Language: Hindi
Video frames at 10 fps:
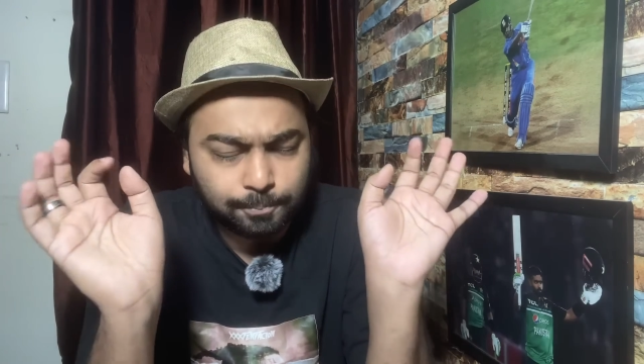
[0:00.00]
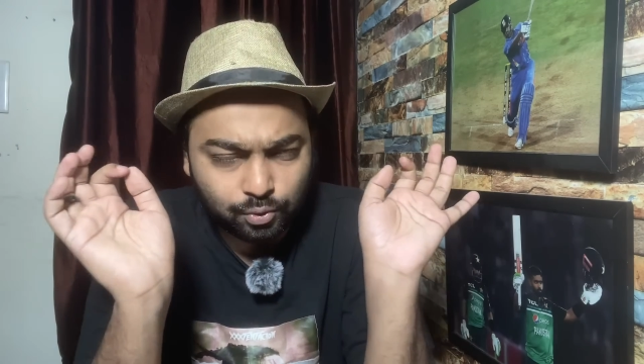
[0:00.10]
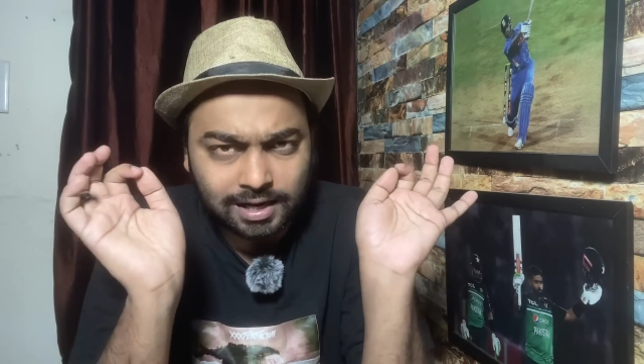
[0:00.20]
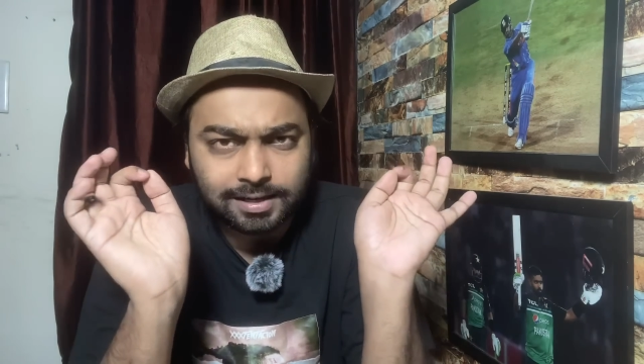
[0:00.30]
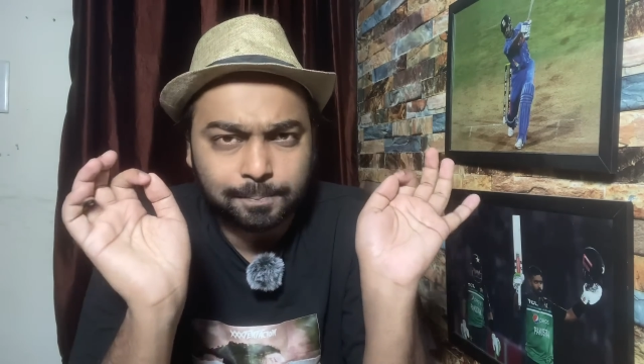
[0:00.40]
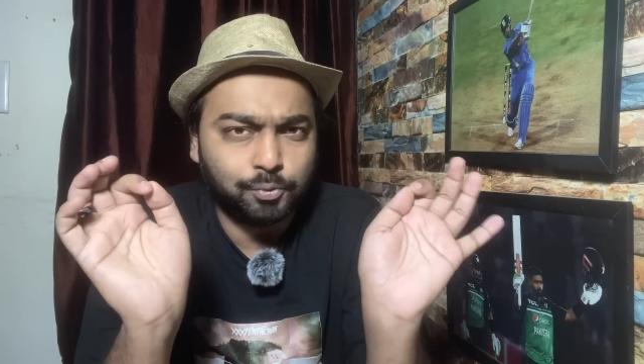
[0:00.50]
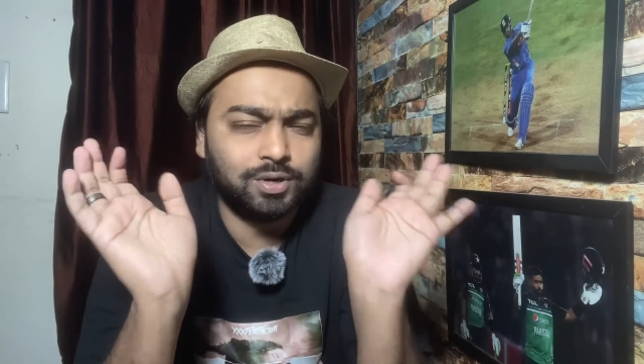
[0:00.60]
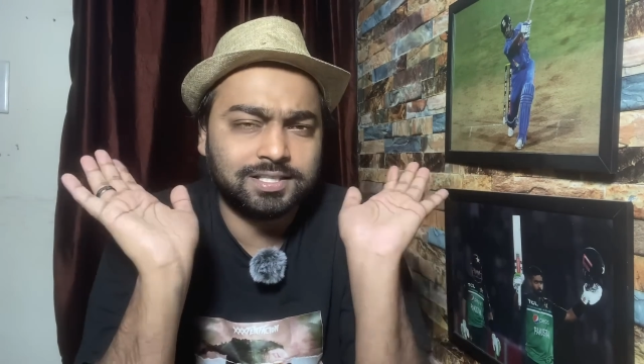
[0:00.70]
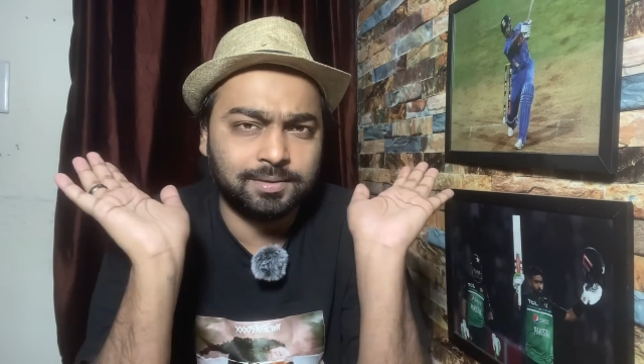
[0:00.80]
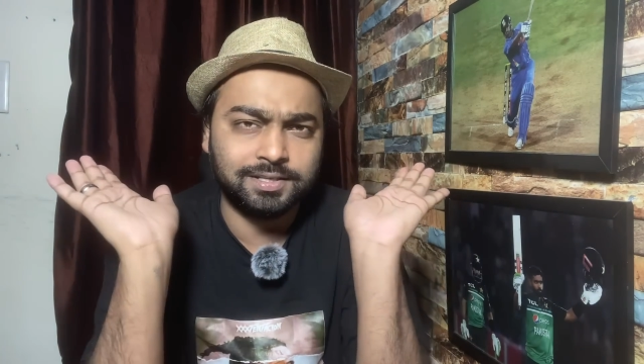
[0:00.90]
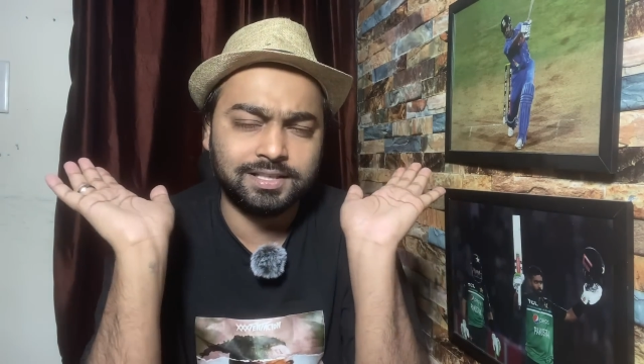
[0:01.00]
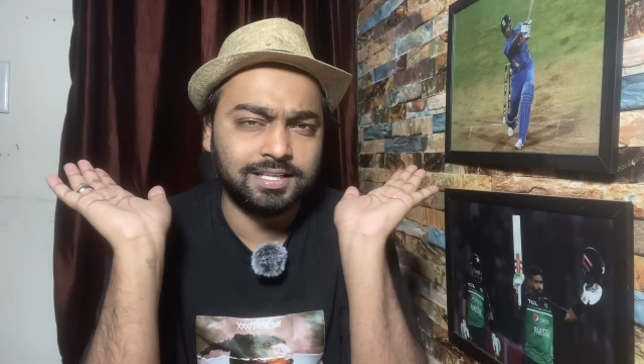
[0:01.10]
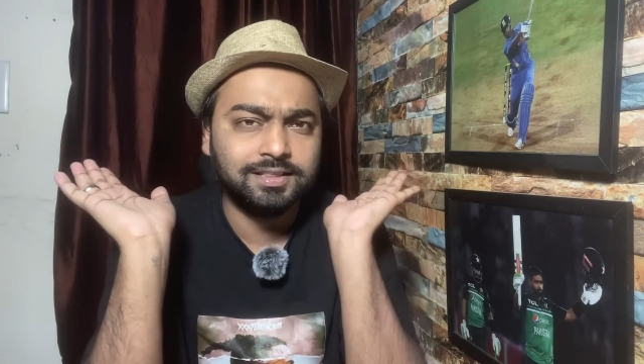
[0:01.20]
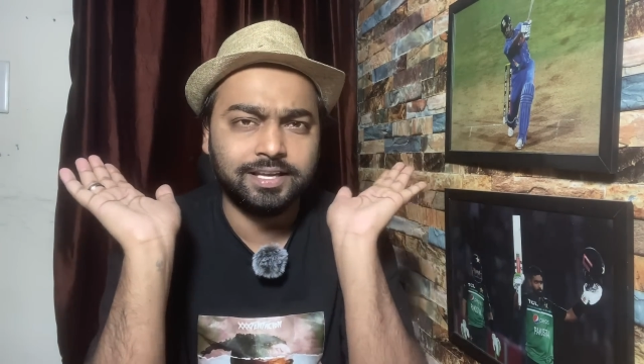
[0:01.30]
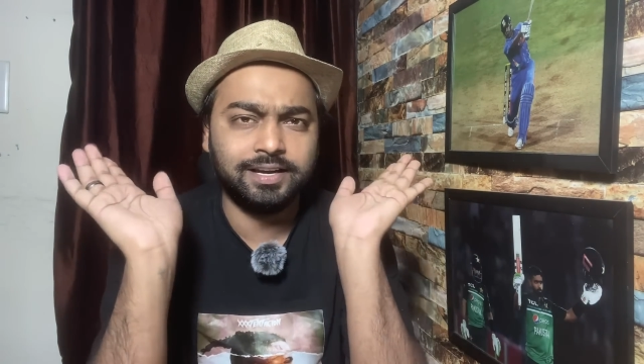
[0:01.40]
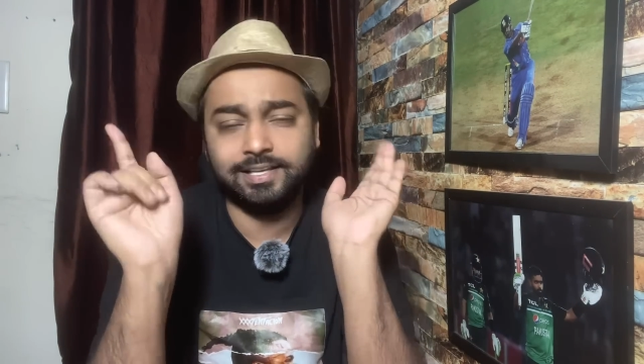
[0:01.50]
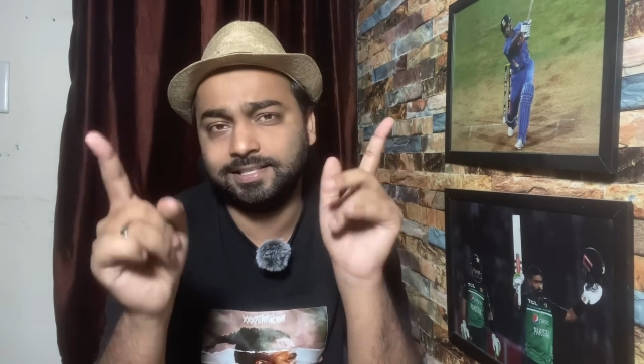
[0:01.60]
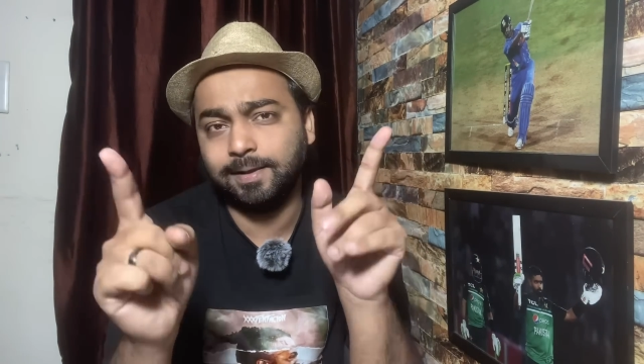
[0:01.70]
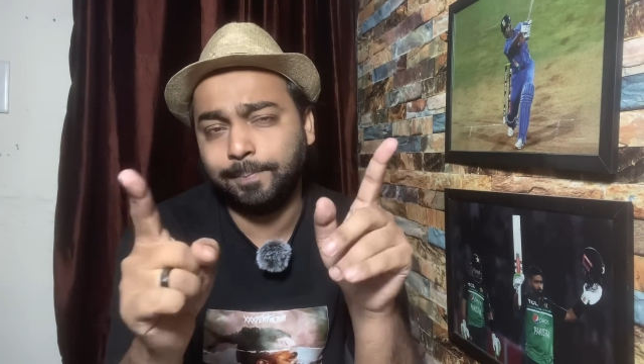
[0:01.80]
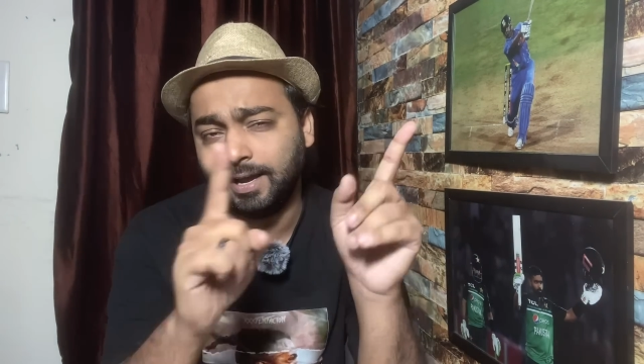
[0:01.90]
पूरा का पूरा समर्थन दे रहा है
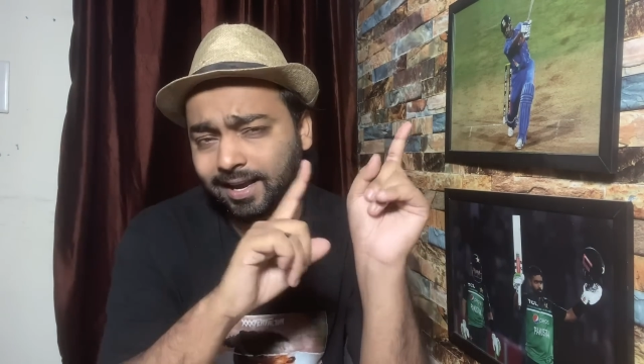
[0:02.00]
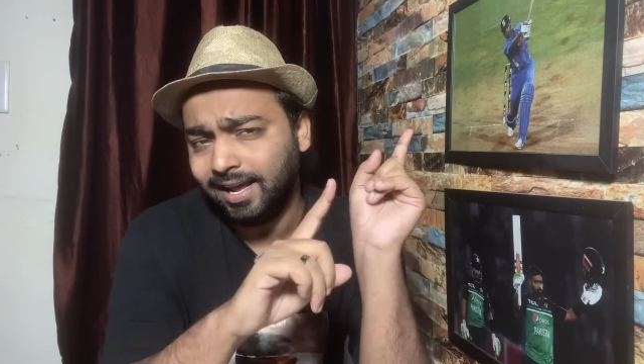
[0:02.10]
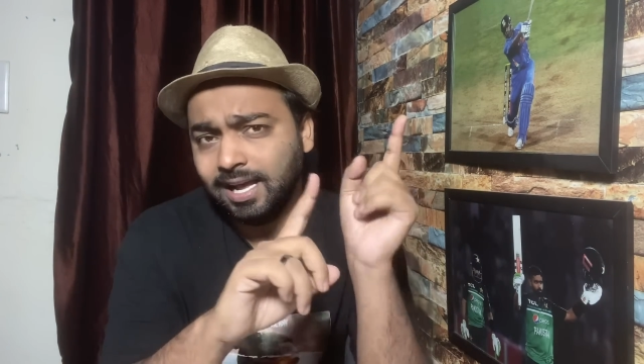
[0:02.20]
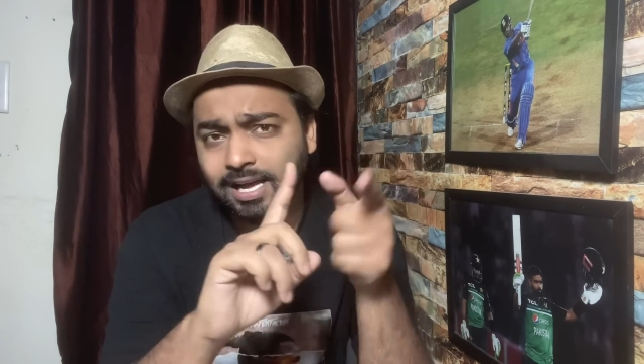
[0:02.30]
इससे पहले